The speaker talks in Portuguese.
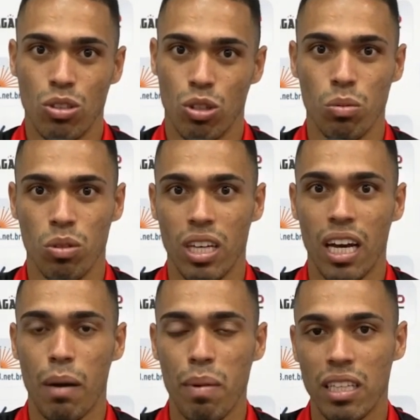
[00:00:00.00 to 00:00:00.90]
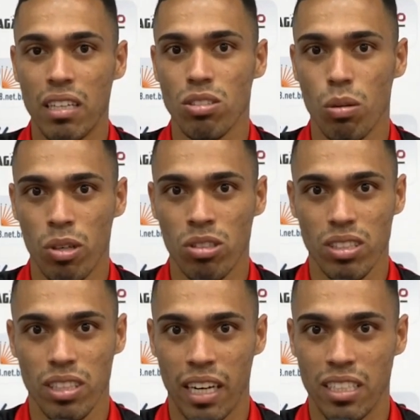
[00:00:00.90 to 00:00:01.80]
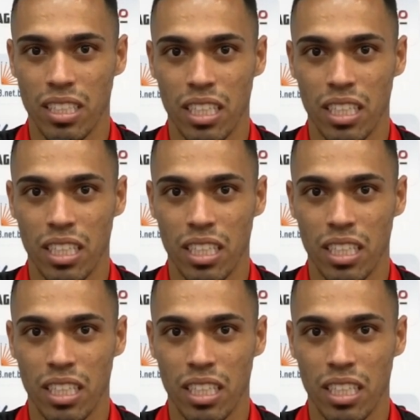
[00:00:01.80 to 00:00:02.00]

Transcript: todo mundo ia acabar tendo sua oportunidade.